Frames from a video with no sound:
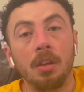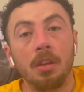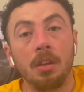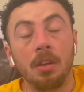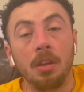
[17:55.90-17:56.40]

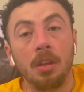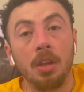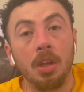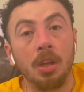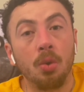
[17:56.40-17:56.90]

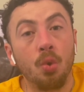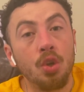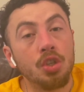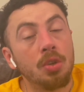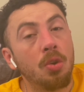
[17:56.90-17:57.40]
E
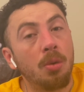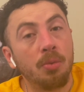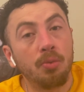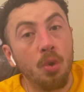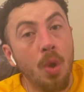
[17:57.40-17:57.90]
hoje, como
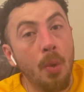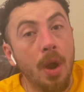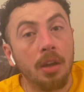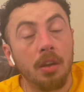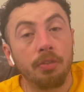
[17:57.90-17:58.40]
foi uma
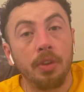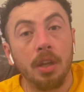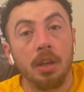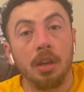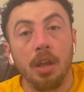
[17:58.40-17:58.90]

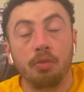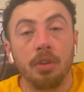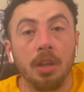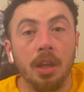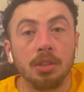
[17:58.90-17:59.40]
quarta-feira, né, eu
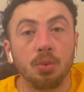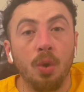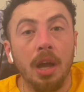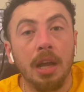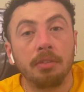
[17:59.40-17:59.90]
fiquei
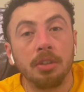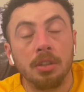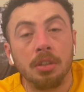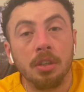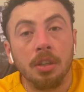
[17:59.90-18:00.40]
suave,